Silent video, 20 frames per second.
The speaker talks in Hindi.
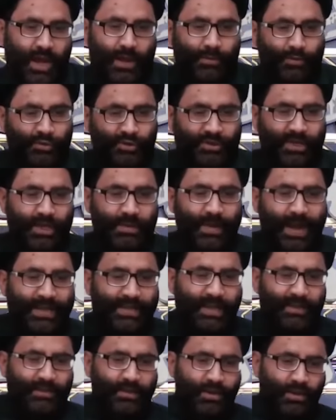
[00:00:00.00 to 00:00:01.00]
अब उसकी
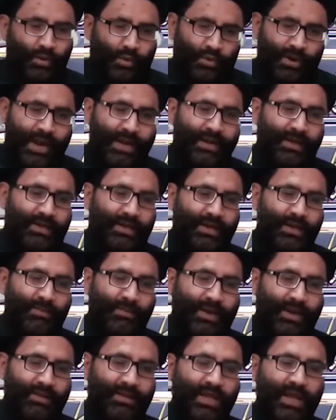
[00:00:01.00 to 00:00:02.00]
इबादत कुरान
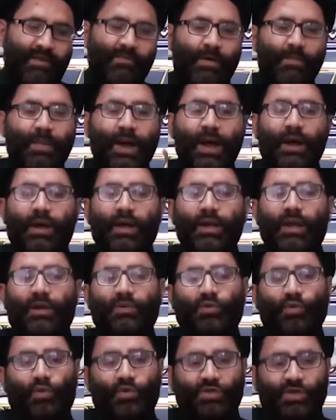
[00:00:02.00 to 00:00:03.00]
करीम कहता है वमा
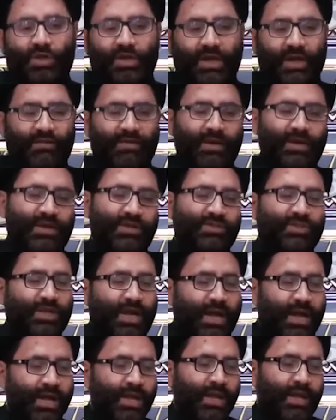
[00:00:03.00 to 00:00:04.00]
जिन्ना वल
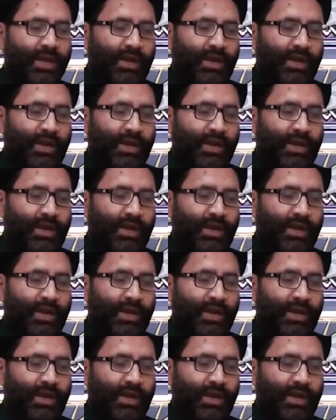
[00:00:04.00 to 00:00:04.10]
इंसा